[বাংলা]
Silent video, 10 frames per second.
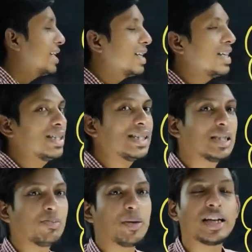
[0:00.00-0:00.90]
ইংলিশ
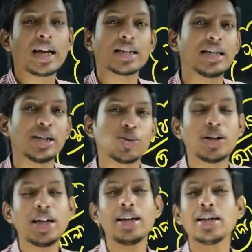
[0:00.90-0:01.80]
স্পিকিং একটা
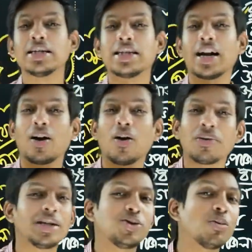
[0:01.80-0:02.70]
নেশনে তারা
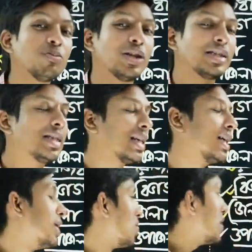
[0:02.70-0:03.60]
অলরেডি জন্ম নিচ্ছে
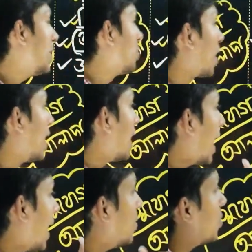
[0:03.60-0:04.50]
তো যাই হোক
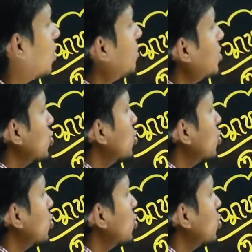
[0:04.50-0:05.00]
এইরকম